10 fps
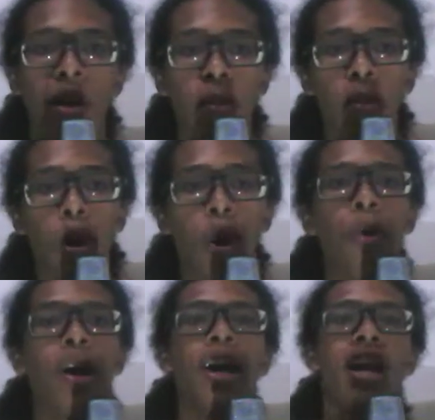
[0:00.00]

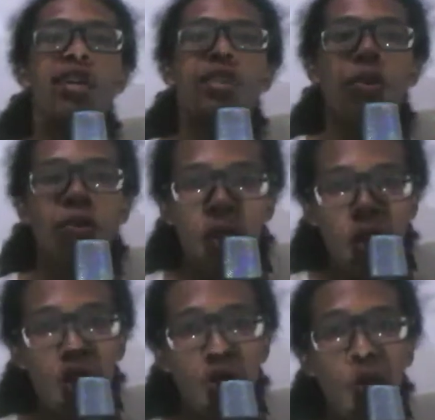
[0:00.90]
Bom, esse é um
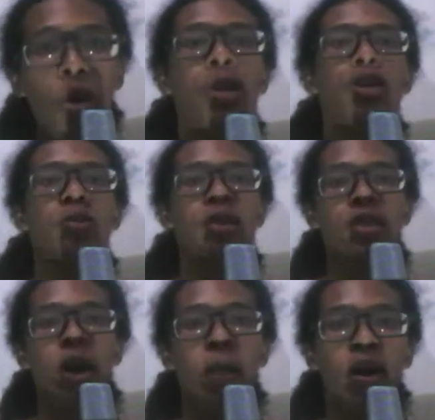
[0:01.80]
vídeo muito especial